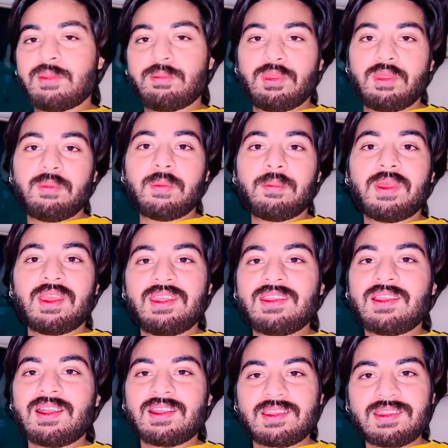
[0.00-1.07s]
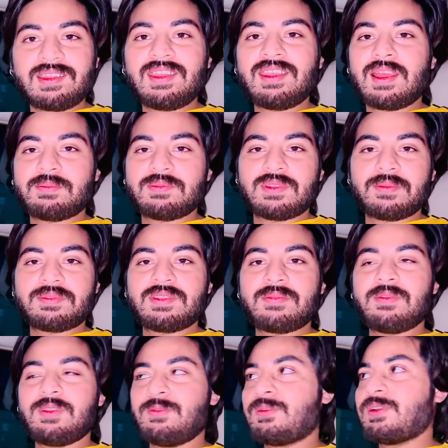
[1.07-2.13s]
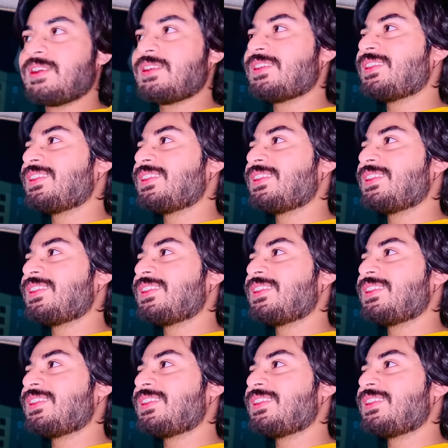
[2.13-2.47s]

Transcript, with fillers: अभी मैं बाहर आकर ही आप सबसे मिलूँगा